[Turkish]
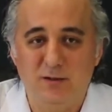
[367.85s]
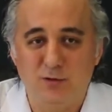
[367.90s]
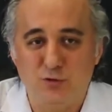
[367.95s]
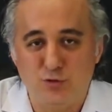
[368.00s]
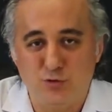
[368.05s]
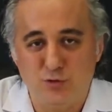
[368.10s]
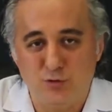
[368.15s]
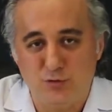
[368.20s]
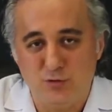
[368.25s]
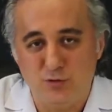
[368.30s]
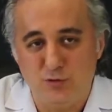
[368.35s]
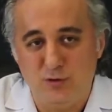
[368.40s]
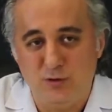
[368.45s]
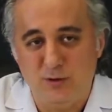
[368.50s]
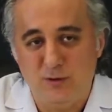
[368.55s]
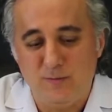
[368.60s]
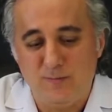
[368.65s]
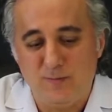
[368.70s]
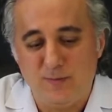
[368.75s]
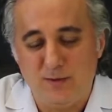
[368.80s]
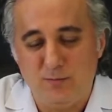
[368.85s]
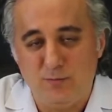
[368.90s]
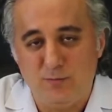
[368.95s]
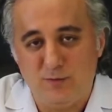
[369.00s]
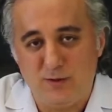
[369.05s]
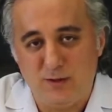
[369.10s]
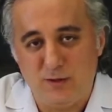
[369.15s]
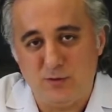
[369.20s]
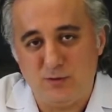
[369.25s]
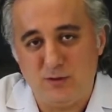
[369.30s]
Çünkü
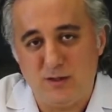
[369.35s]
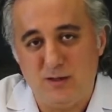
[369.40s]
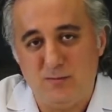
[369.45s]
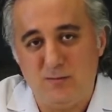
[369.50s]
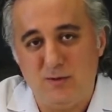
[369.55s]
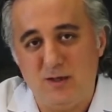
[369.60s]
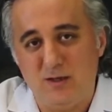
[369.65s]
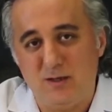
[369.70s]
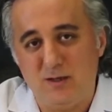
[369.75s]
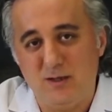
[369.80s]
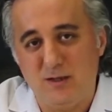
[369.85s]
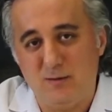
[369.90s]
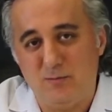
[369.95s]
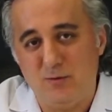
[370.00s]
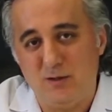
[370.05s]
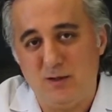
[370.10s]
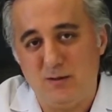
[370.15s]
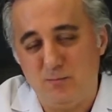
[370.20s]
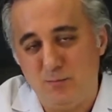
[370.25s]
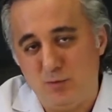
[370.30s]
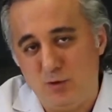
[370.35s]
varikosel ameliyatı yapılan